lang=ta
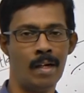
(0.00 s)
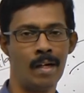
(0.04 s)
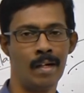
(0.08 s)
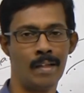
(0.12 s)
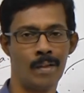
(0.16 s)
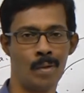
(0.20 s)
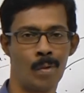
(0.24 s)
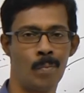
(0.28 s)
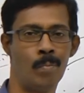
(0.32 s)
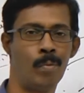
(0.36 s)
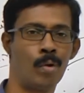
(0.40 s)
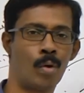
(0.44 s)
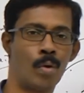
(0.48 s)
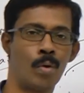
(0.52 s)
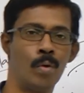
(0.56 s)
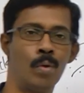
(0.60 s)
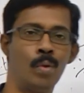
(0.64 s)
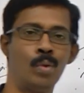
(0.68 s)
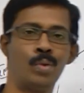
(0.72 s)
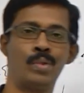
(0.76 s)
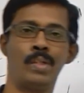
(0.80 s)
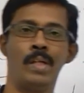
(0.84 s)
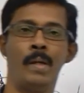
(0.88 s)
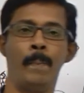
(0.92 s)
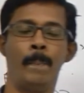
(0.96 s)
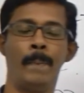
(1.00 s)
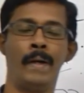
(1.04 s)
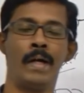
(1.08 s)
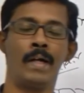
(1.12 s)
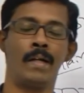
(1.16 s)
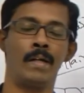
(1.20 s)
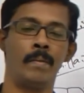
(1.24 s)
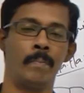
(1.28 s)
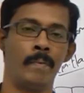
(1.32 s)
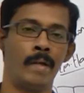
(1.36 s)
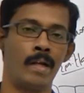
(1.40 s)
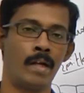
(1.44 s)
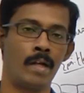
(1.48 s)
அது ரொம்ப க்ளோஸ்லி
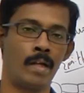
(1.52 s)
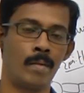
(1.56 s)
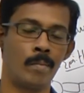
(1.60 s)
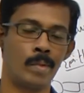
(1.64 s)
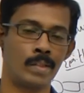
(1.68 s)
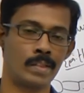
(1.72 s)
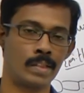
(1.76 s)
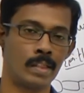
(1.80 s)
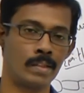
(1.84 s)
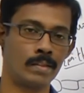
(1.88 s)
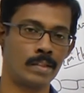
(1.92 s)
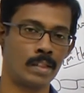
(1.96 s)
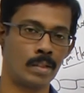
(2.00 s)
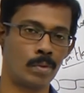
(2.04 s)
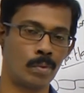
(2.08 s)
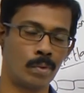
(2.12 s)
பேக்டு பேரங்கை செல்ஸாக